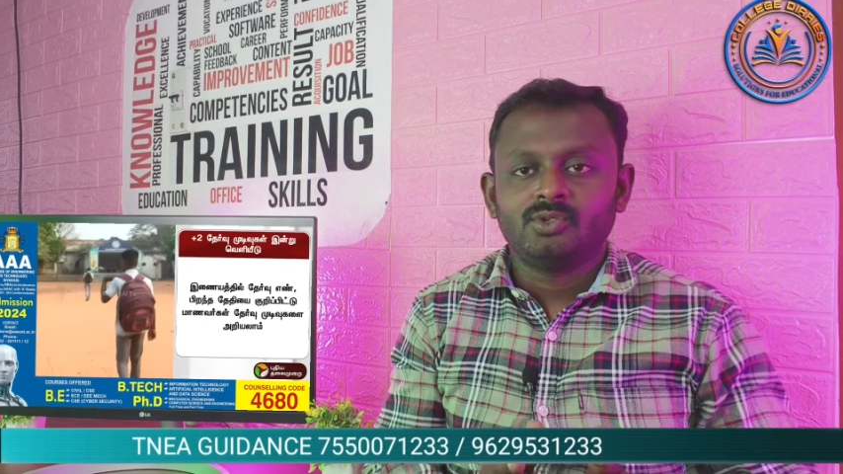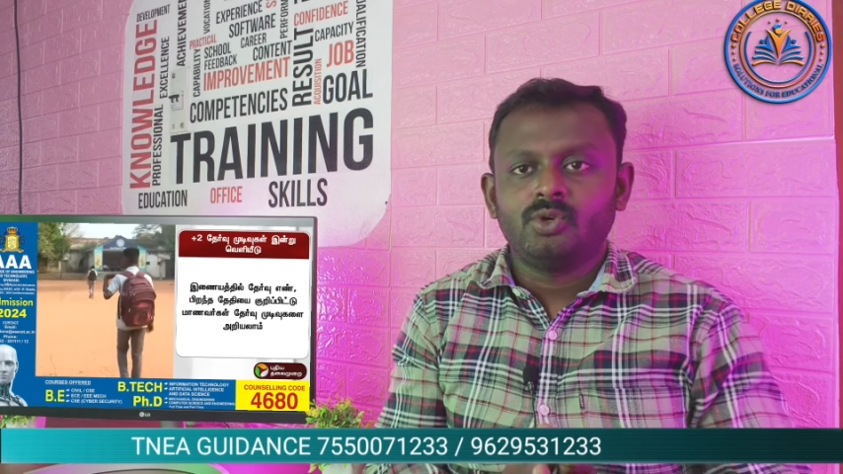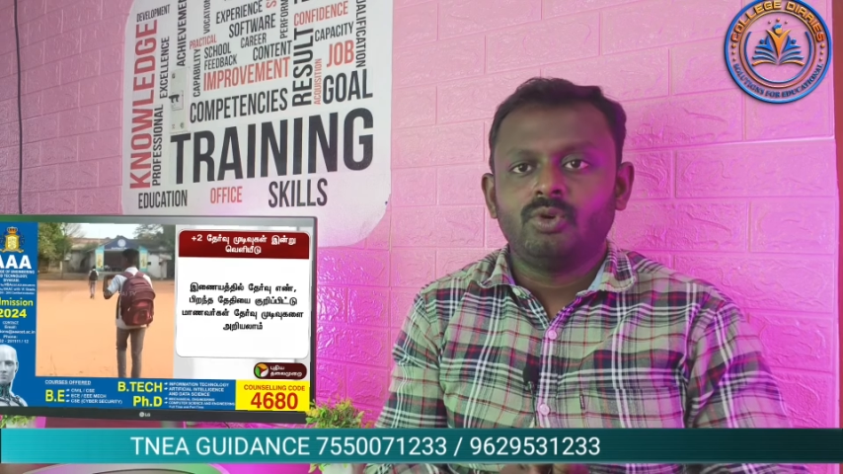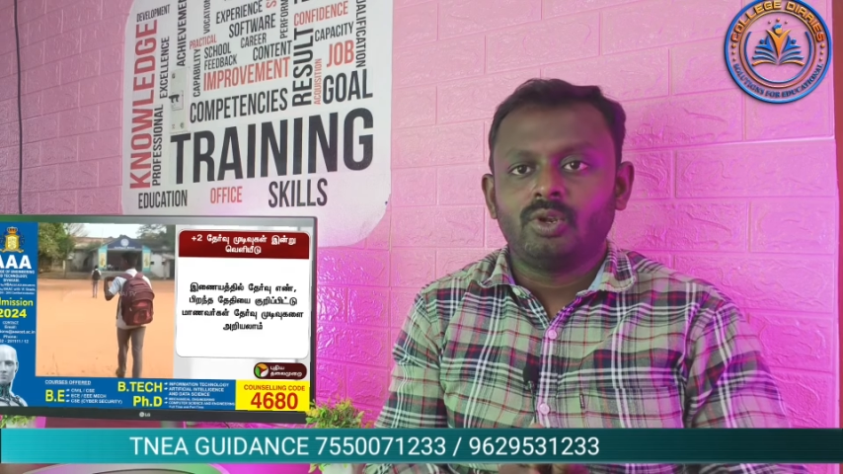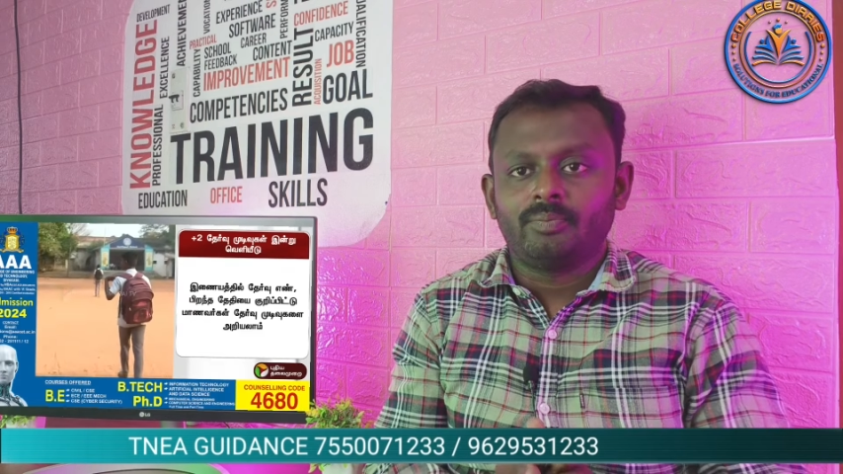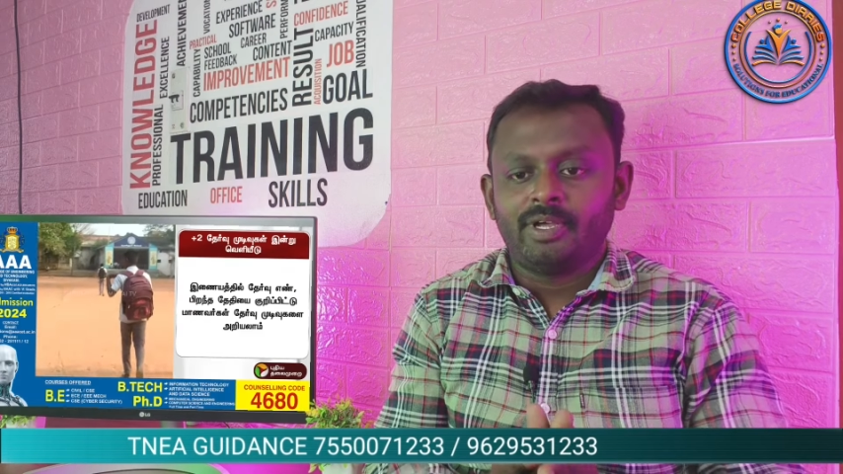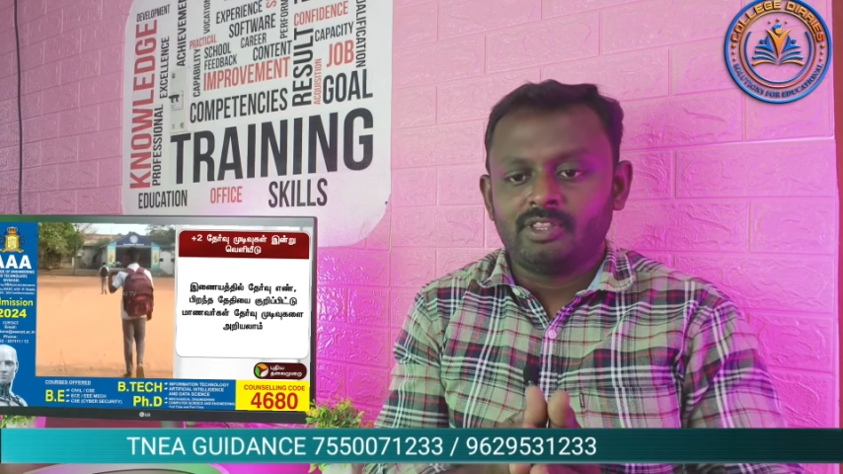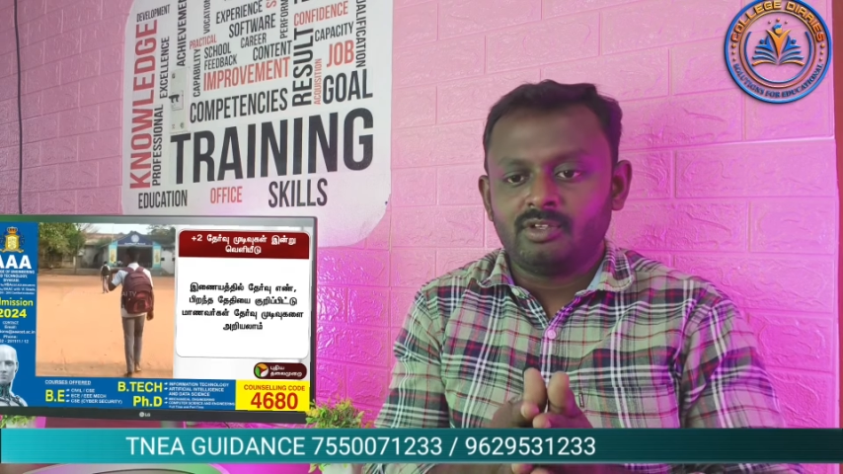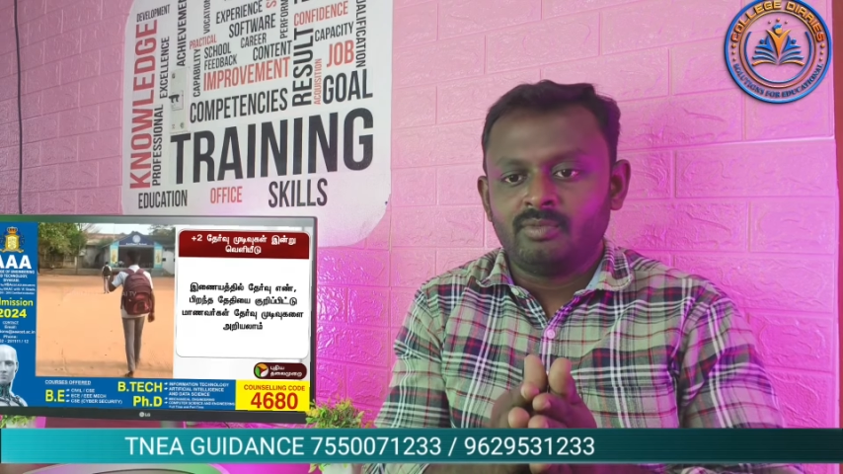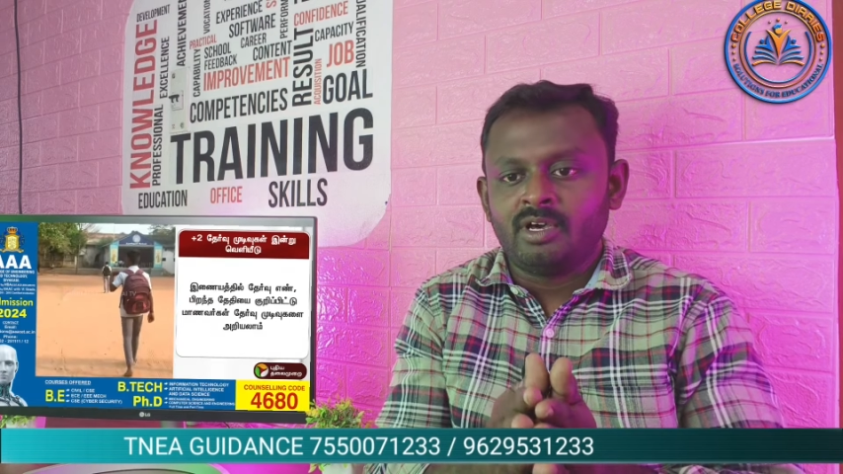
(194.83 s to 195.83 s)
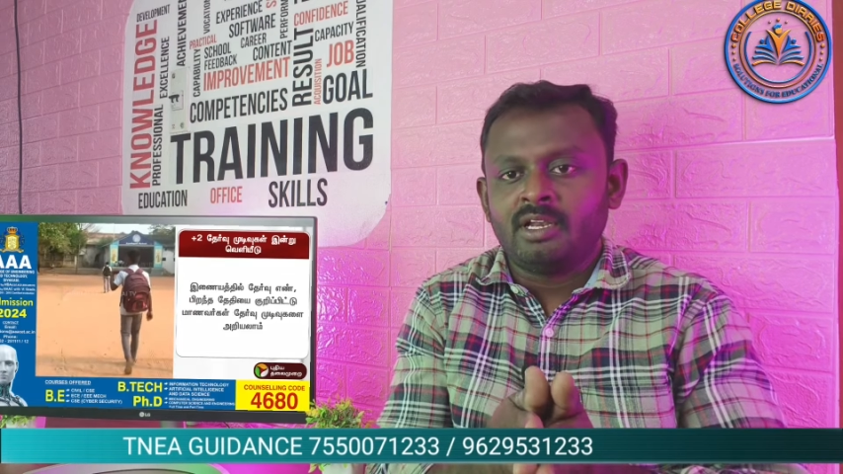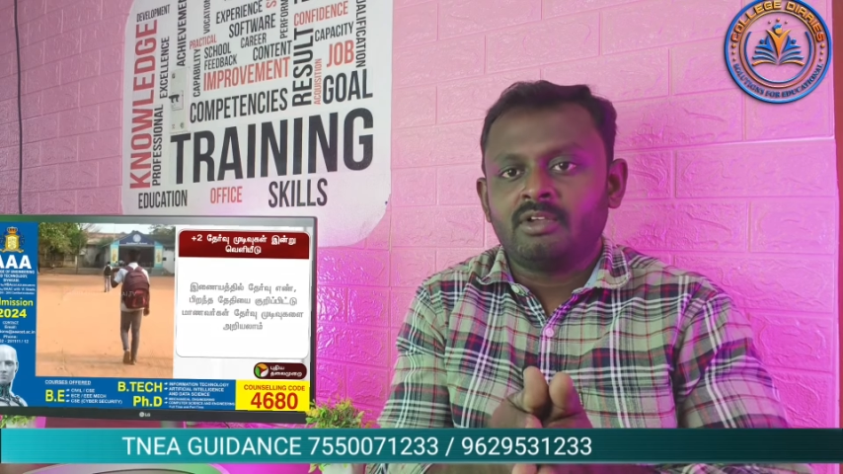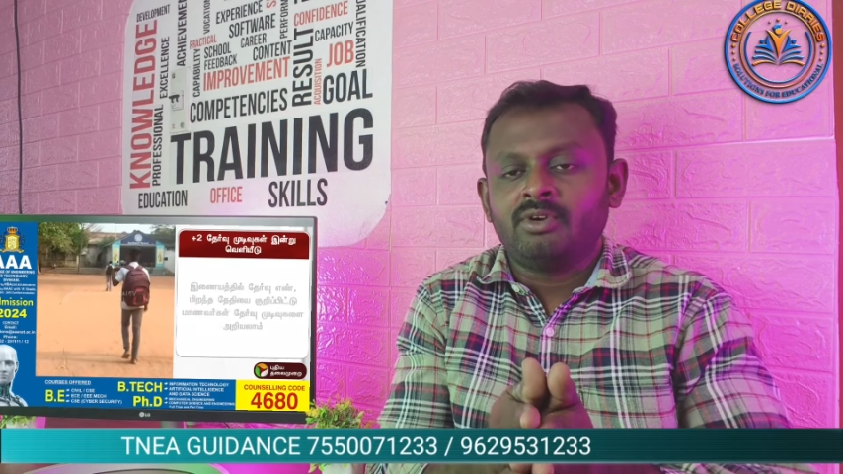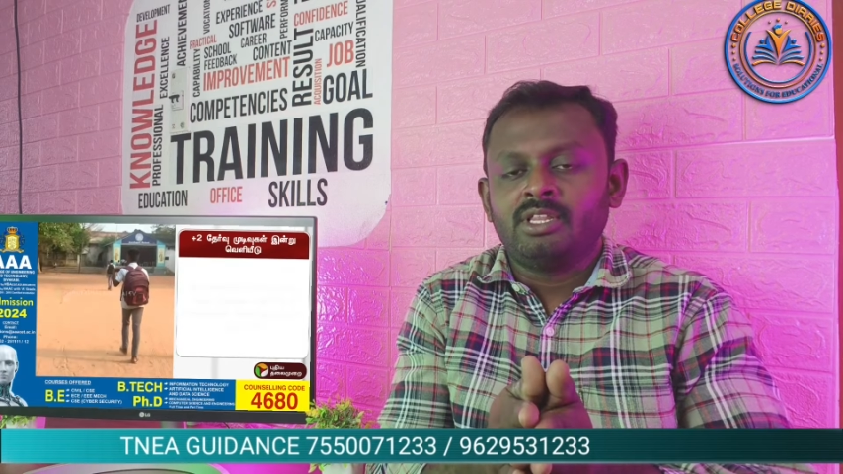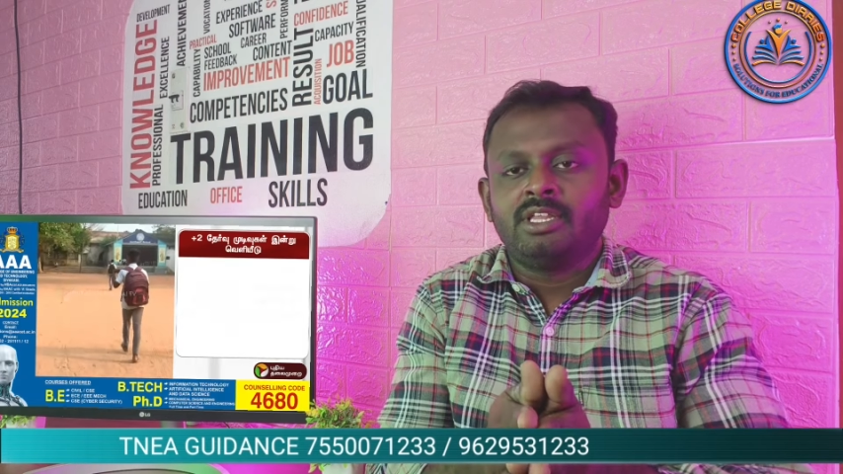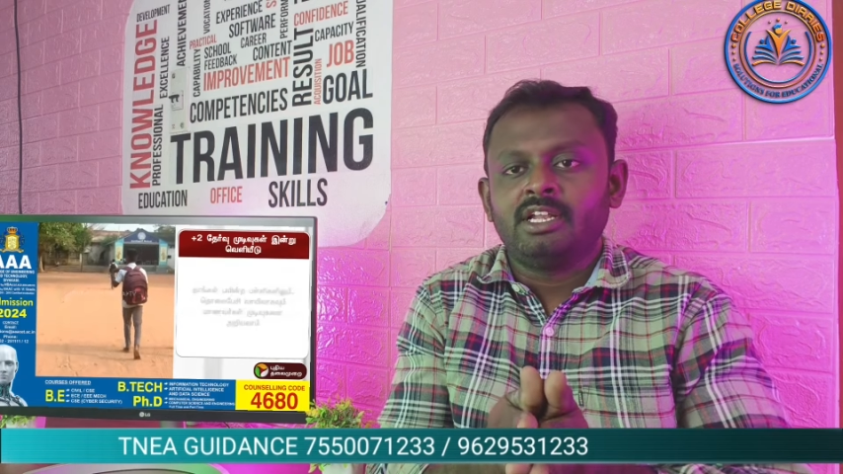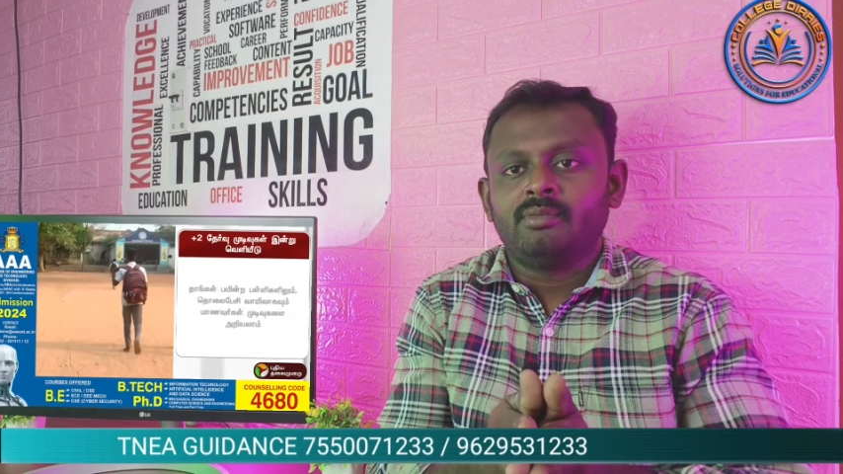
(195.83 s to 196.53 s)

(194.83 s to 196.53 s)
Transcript: ஸோ ஒரு பத்து மார்க் வந்து